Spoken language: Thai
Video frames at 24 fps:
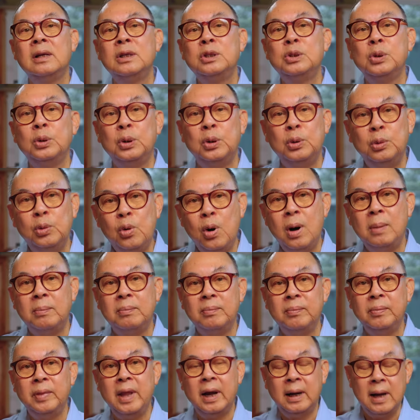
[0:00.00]
จุดร่วม
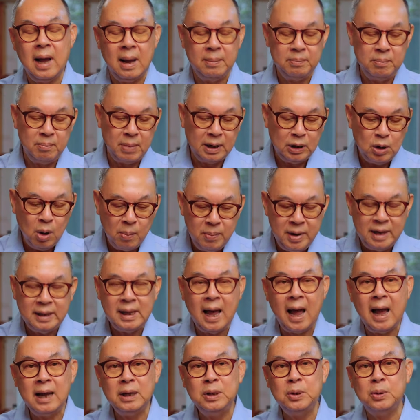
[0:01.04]
นะครับ มันก็มี
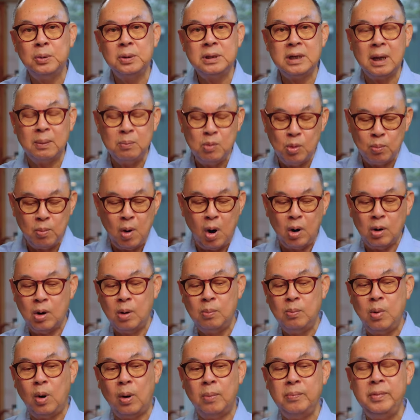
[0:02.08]
ทางอยู่จากมุมมองข
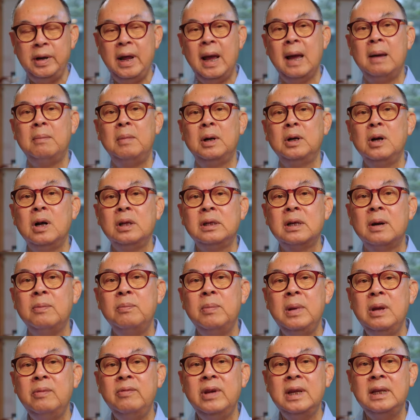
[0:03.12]
องผมเนี่ยมันก็จะ
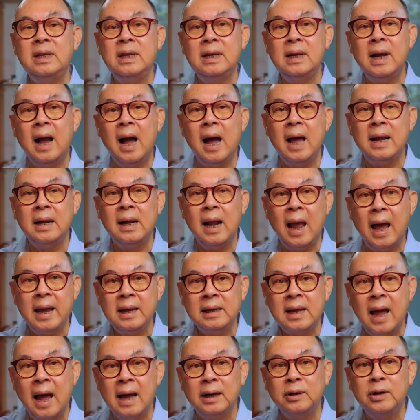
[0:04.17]
มีวิธีการหลาย
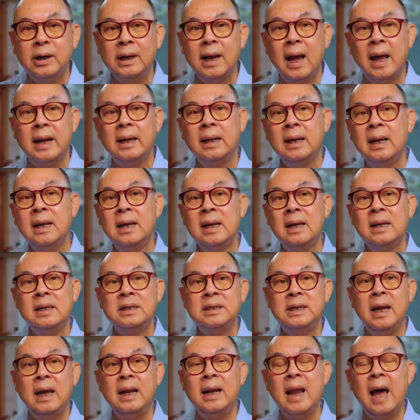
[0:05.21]
ทางด้วยกัน
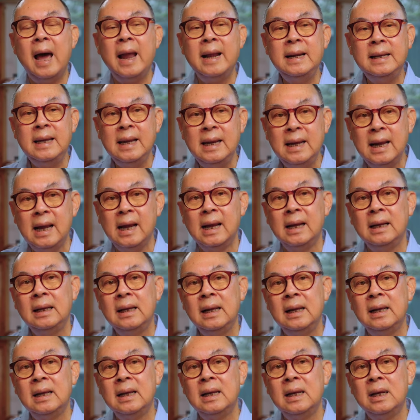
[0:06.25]
เช่นอันที่หนึ่ง
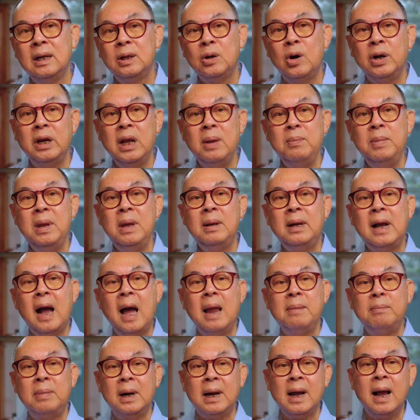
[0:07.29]
ก็ได้มีกา
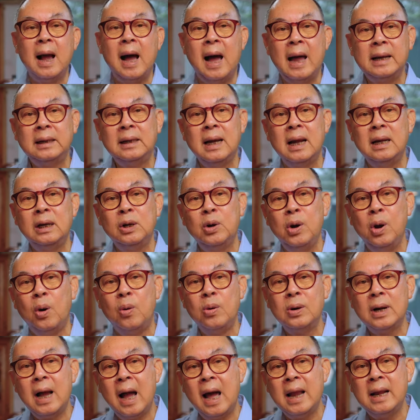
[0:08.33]
รประกาศกันโดยอ
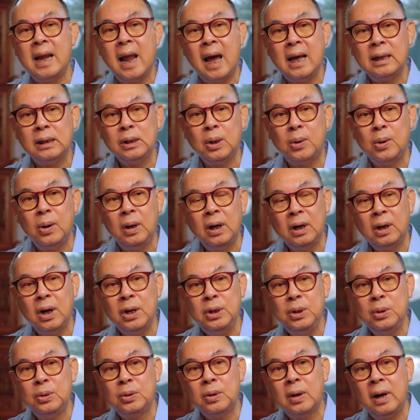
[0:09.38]
งค์การนาโต้แล้วก็
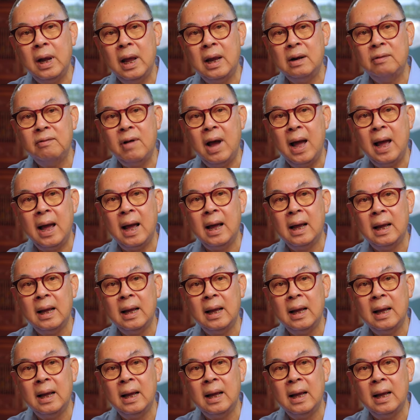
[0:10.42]
ยูเครนว่า